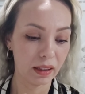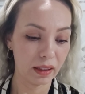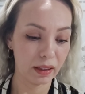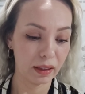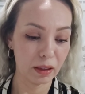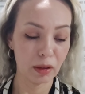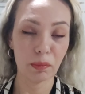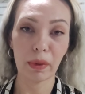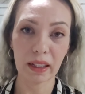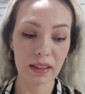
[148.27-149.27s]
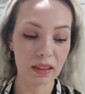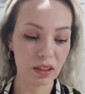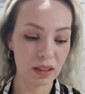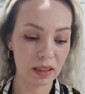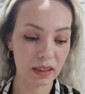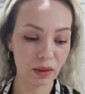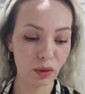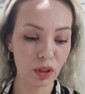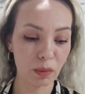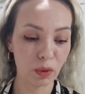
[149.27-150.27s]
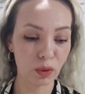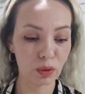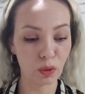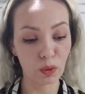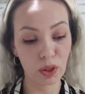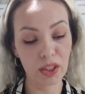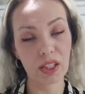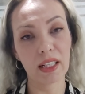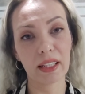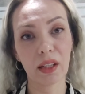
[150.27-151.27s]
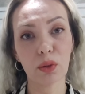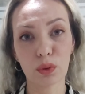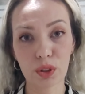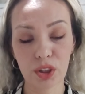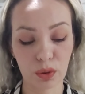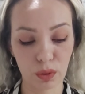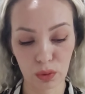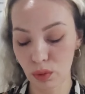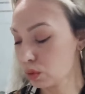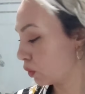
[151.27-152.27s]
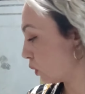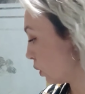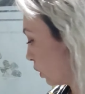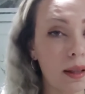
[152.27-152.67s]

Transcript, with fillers: Ee, merkez için sıkıntı yok ama or oraya çıkarken yokuş çıkıyorsunuz.